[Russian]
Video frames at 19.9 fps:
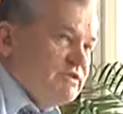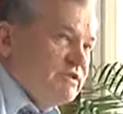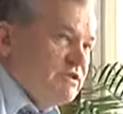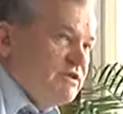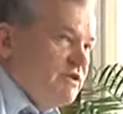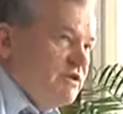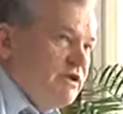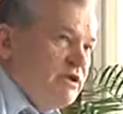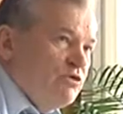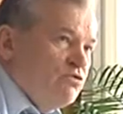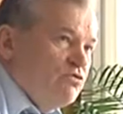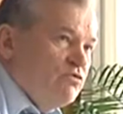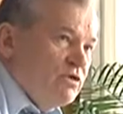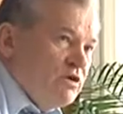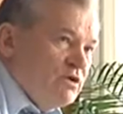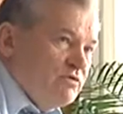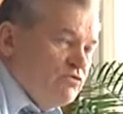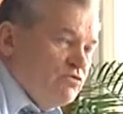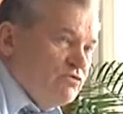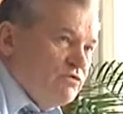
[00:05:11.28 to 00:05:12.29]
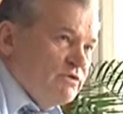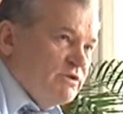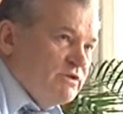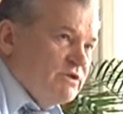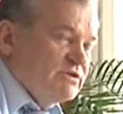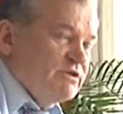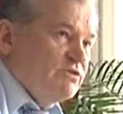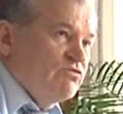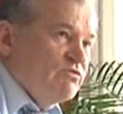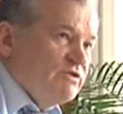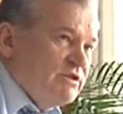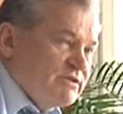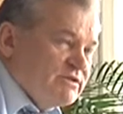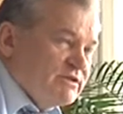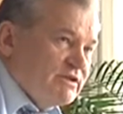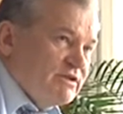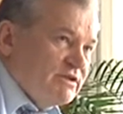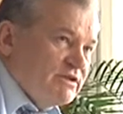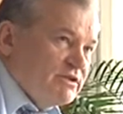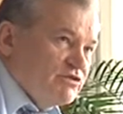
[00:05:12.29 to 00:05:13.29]
Управляющий директор сам с
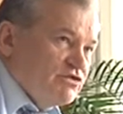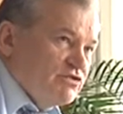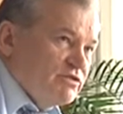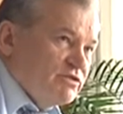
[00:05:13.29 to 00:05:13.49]
молодости